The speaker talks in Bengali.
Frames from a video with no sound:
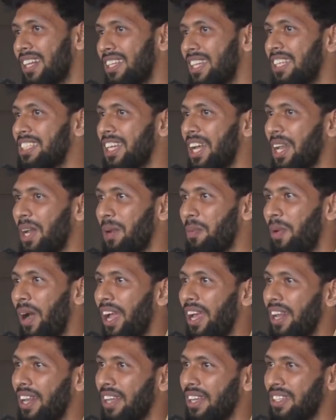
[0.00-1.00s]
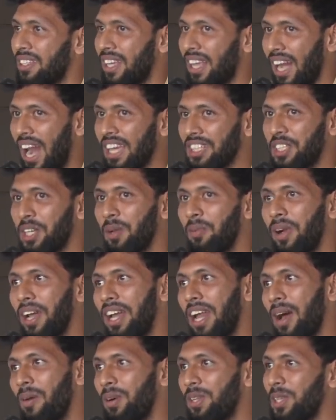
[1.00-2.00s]
টিচারের বাইরে ক্লাসের
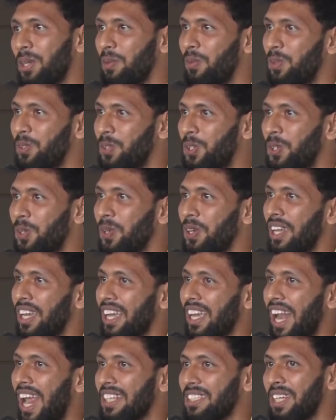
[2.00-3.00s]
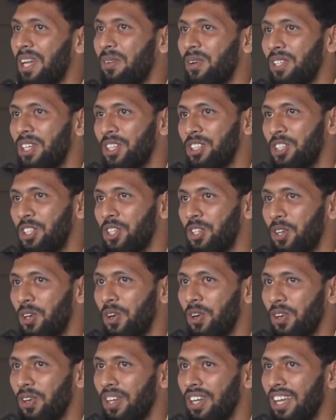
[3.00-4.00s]
বাইরে আমাদের বন্ধু ক্লাসে আমাদের
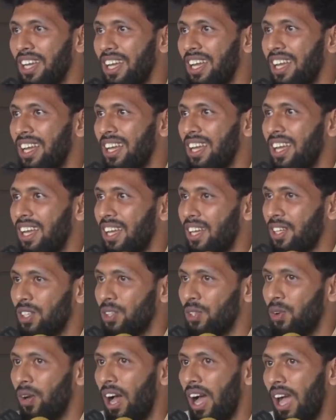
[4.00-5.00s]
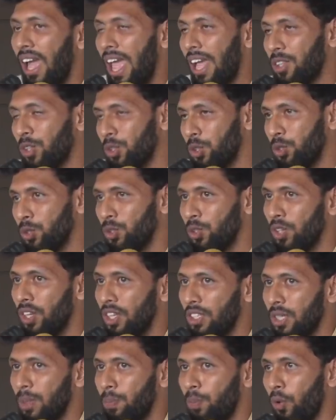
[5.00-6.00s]
শিক্ষক তো এত সুন্দর
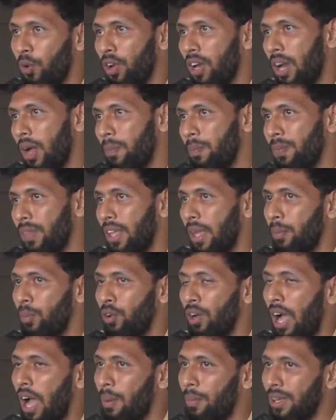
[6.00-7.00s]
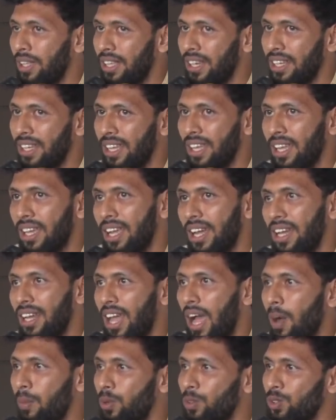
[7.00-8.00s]
একটি প্রোগ্রাম এবং আমাদেরকে এখানে
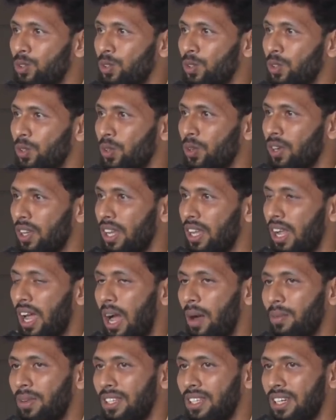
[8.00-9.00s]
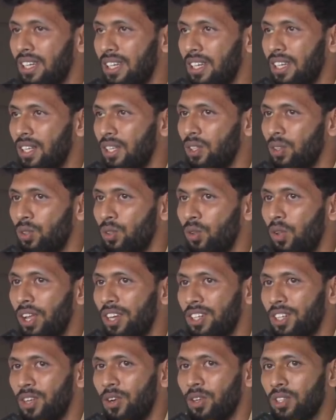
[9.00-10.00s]
আমন্ত্রণ করে আমাদেরকে দু
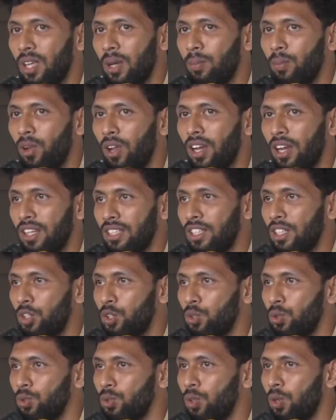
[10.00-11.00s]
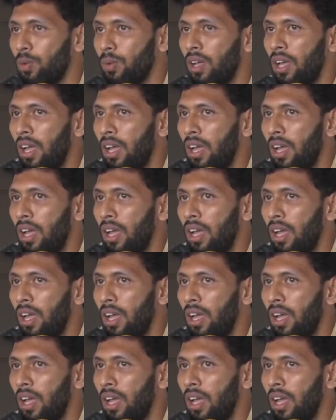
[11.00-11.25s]
একটি কথা বলার যে সুন্দর